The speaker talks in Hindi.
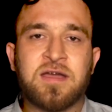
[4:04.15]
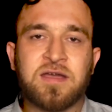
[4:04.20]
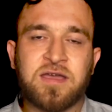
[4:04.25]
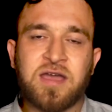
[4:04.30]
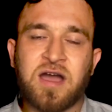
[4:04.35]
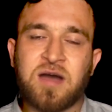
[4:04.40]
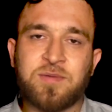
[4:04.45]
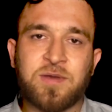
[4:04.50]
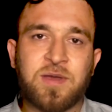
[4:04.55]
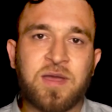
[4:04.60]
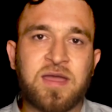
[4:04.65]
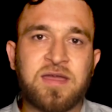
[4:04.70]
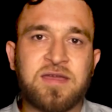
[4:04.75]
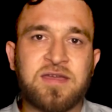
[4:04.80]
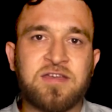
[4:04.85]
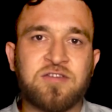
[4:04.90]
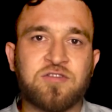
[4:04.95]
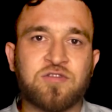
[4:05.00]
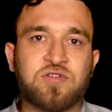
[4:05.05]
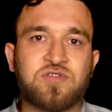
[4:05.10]
कि आप ए
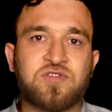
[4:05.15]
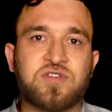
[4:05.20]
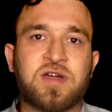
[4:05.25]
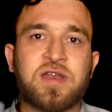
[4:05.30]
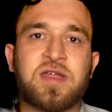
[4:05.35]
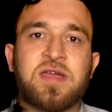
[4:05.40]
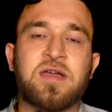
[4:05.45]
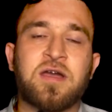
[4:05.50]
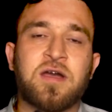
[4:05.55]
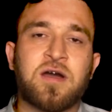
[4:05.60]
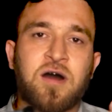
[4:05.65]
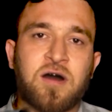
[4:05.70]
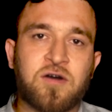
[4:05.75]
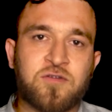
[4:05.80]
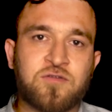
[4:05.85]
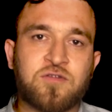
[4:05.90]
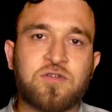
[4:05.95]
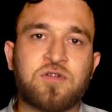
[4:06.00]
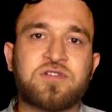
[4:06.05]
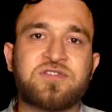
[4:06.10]
ही यूज़ करें
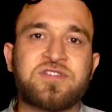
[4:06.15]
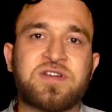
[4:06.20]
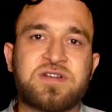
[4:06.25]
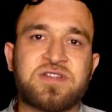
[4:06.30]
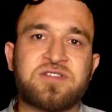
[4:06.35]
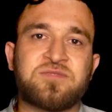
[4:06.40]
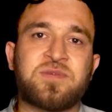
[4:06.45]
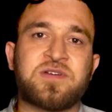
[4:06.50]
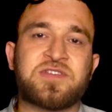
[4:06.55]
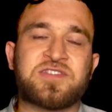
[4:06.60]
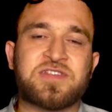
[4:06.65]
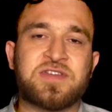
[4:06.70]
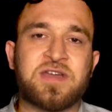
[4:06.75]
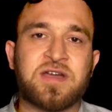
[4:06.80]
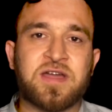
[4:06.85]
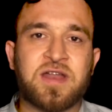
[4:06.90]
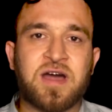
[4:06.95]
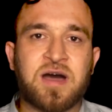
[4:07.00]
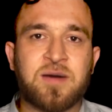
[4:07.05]
ऑफकोर्स इट इज़ बेस्ट कि अगर